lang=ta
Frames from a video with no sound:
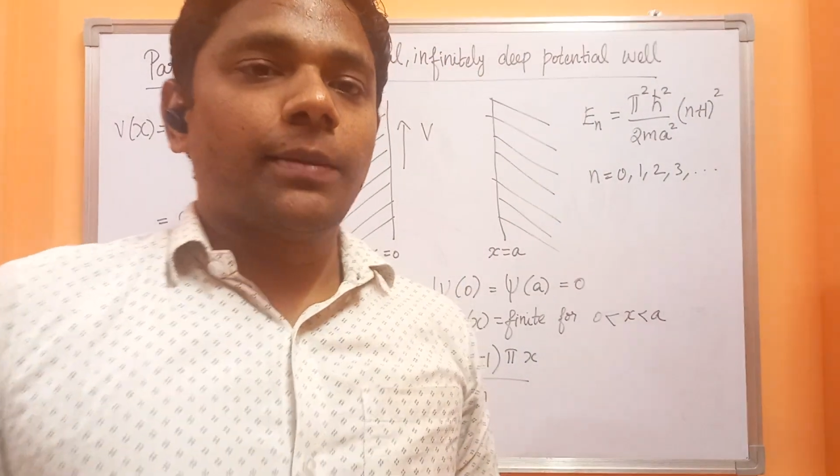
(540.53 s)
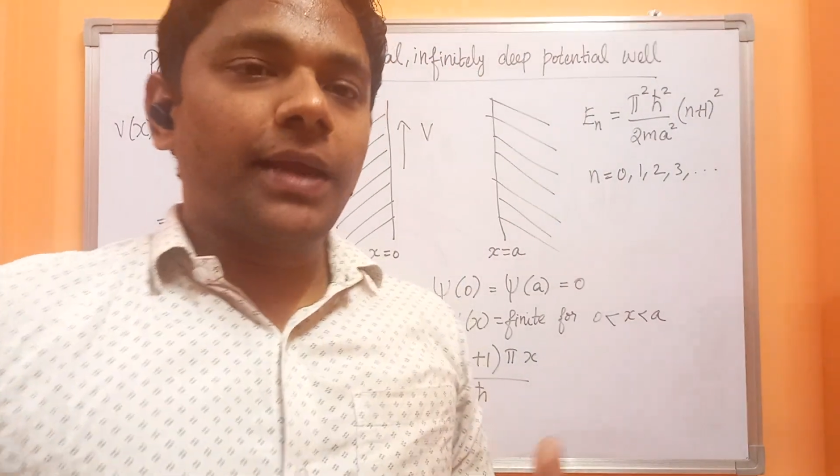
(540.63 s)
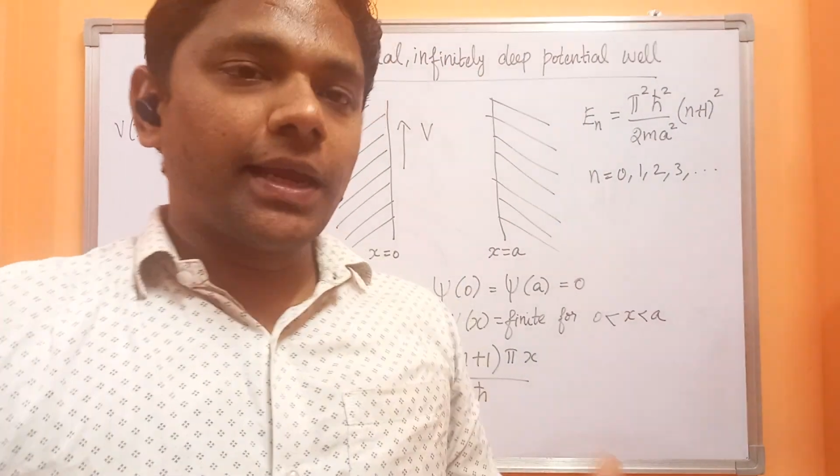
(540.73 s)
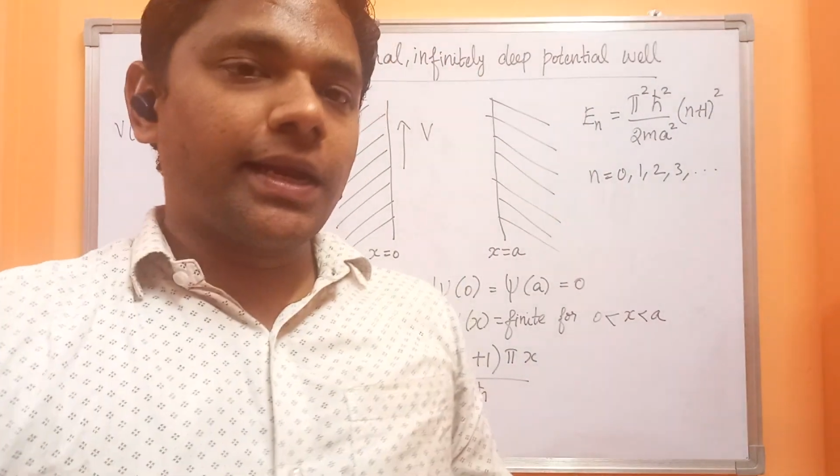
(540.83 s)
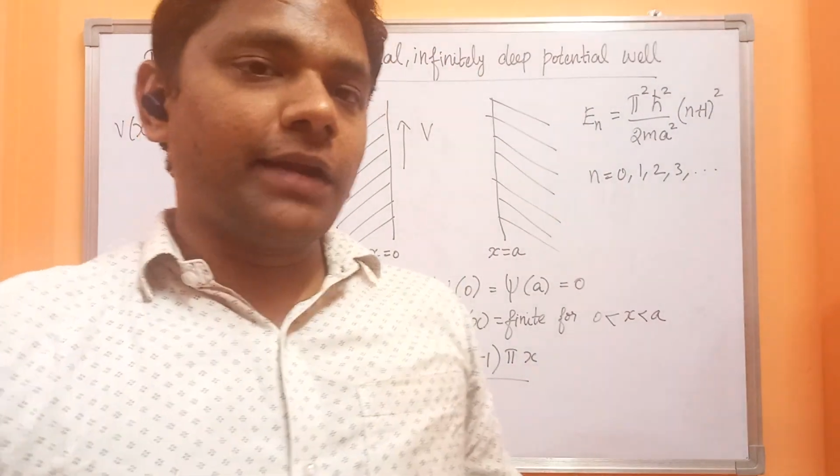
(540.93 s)

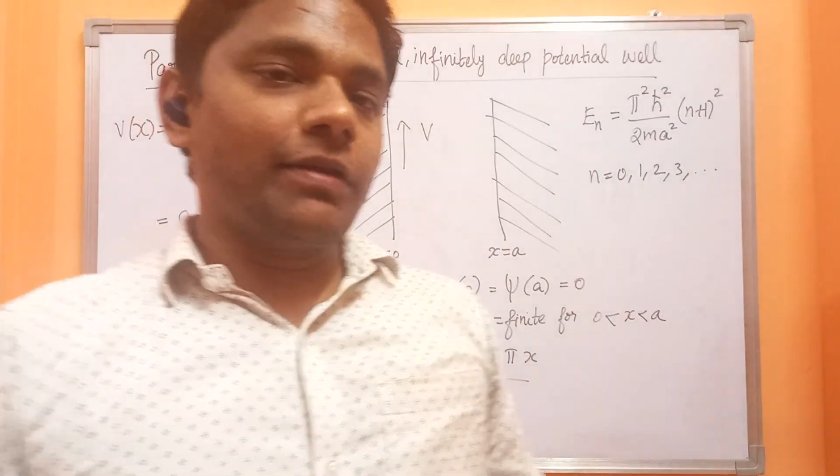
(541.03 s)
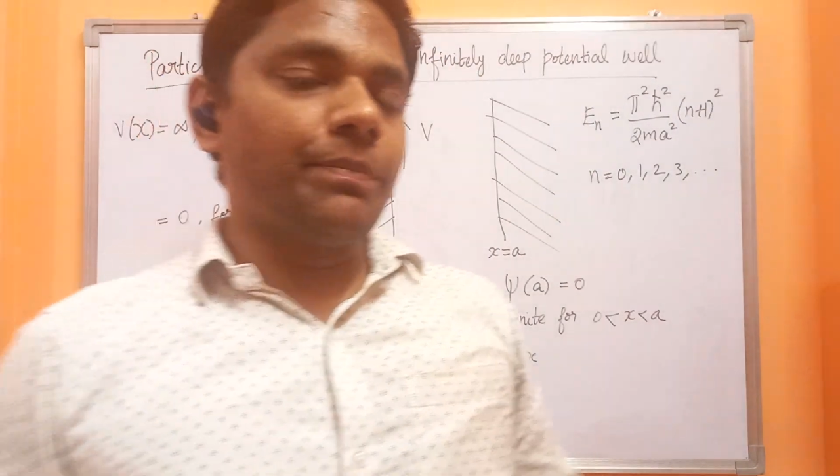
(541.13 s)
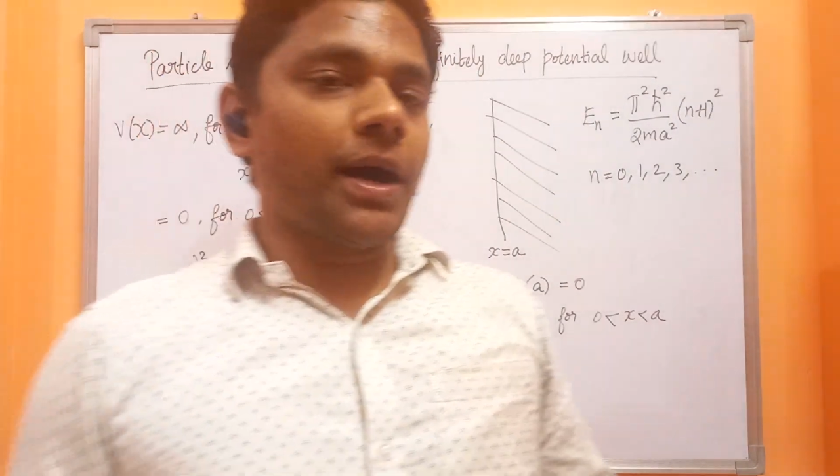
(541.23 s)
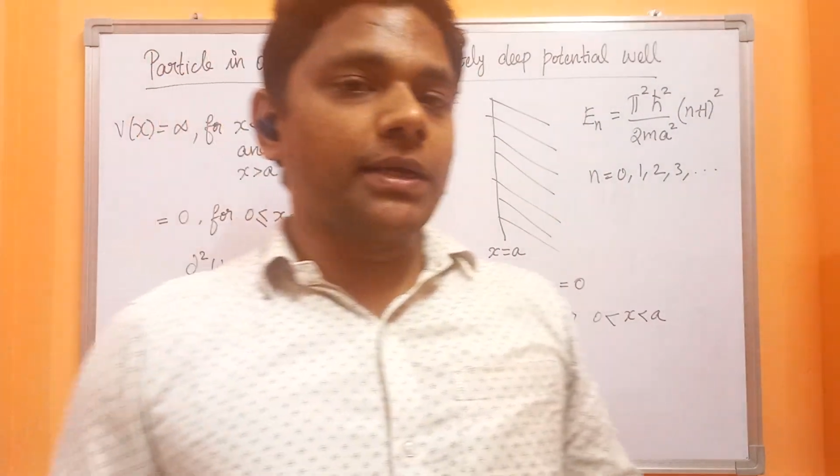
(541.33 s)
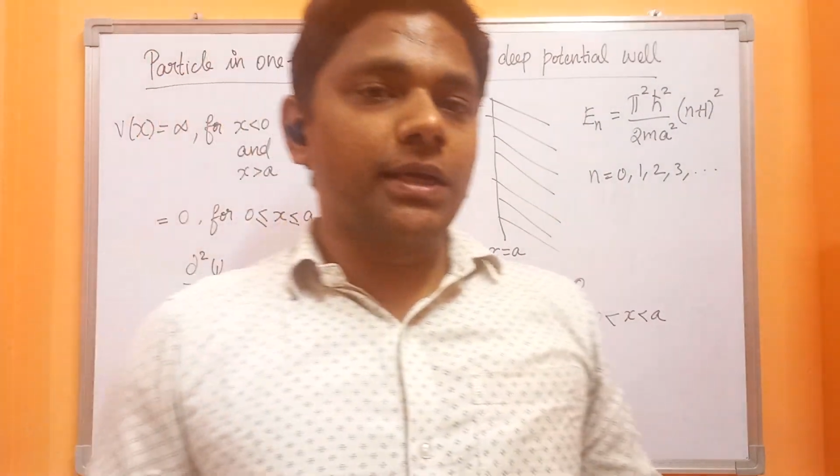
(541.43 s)
நம்ம
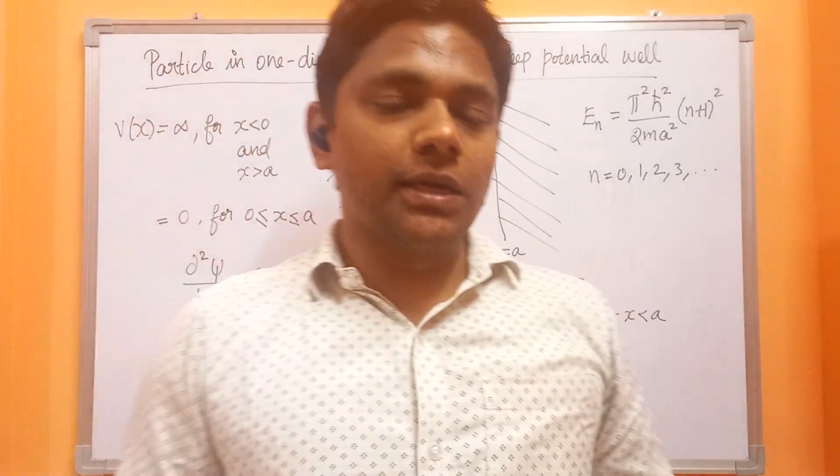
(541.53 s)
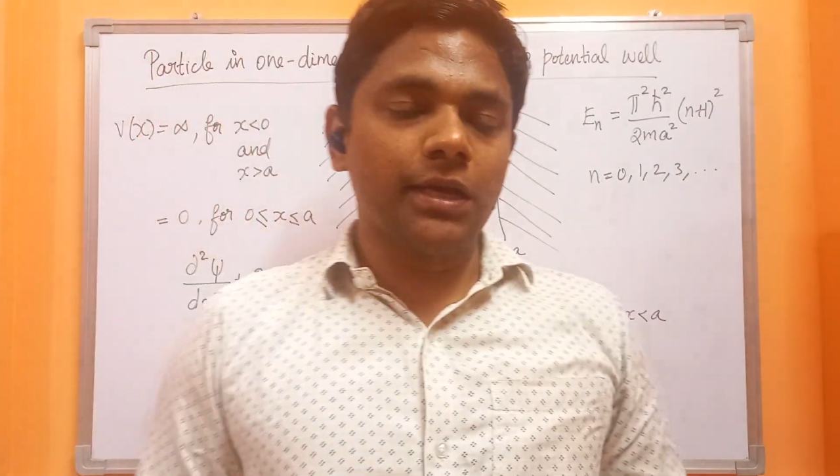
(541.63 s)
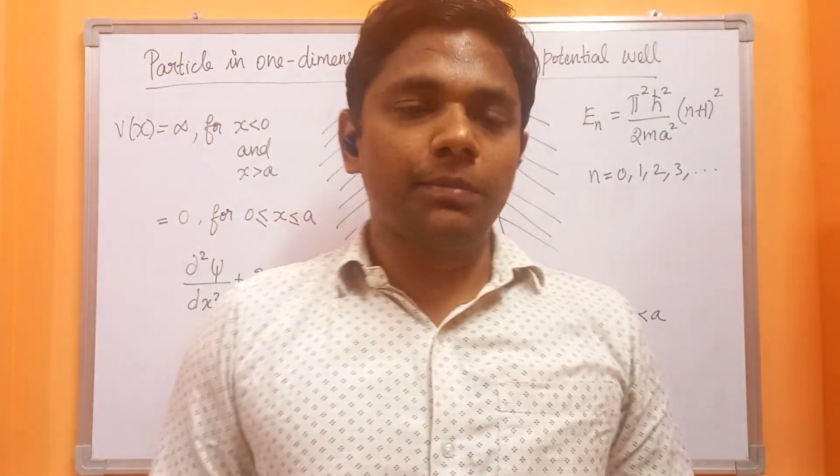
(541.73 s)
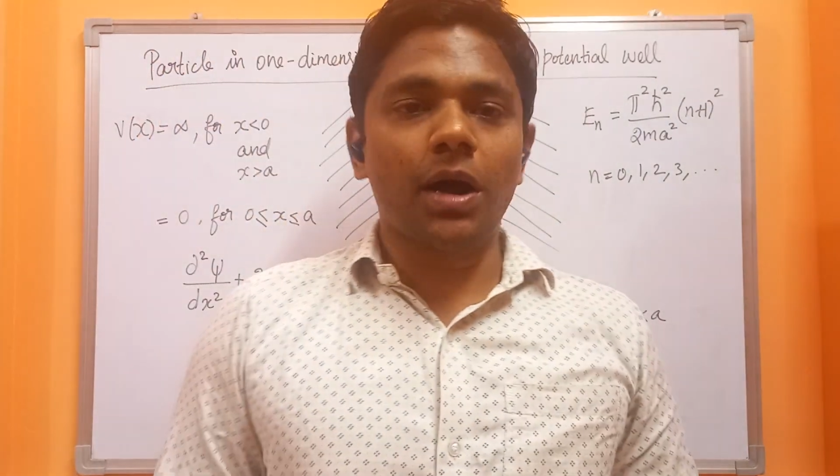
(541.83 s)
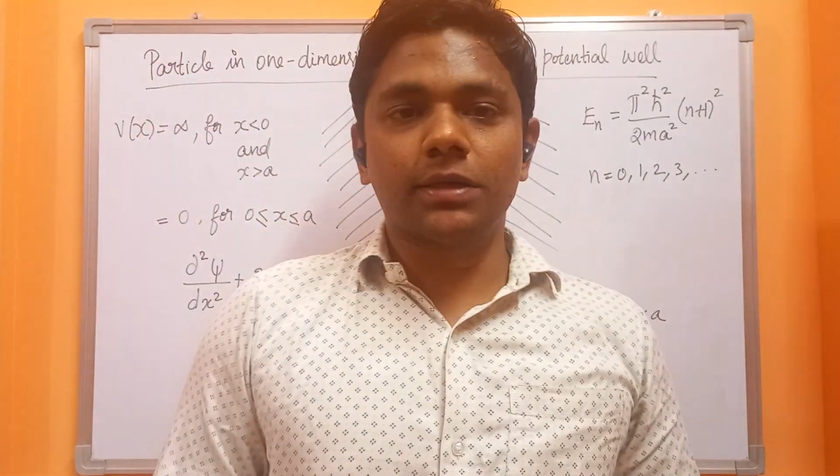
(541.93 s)
ஏற்கனவே பார்ட்டிகல் இந்த